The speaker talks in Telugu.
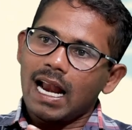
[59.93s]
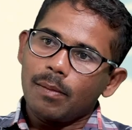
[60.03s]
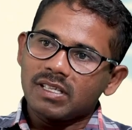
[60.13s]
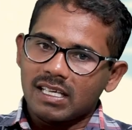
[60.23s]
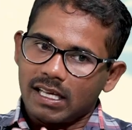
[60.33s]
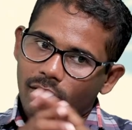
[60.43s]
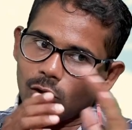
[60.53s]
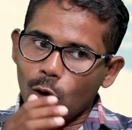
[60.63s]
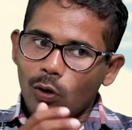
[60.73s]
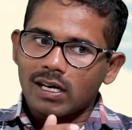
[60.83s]
చాలా మంది కింద
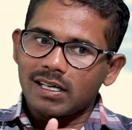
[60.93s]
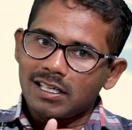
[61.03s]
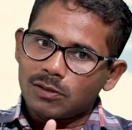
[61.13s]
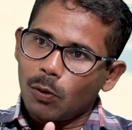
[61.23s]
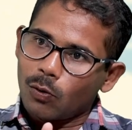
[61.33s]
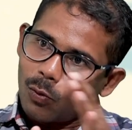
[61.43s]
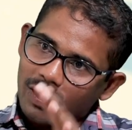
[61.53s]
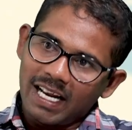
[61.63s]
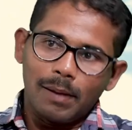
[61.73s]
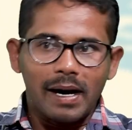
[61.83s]
ఎవరితో ఒకరికి డిస్ప్యూట్
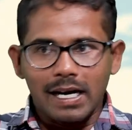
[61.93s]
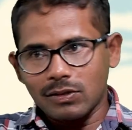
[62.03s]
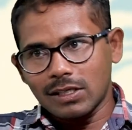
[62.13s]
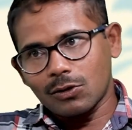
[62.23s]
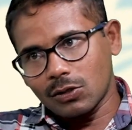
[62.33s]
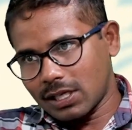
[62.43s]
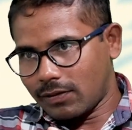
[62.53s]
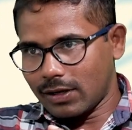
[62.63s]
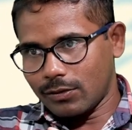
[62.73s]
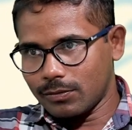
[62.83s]
ఉంటేనే బై డివిజన్స్కి
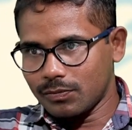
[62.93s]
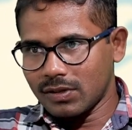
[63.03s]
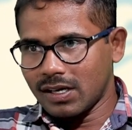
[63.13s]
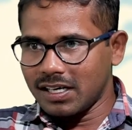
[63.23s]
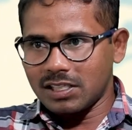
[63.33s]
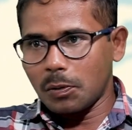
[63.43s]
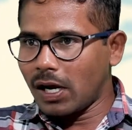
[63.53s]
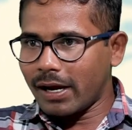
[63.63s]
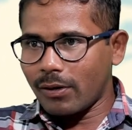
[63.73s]
వస్తారు వీళ్ళు hmm. డిస్ప్యూట్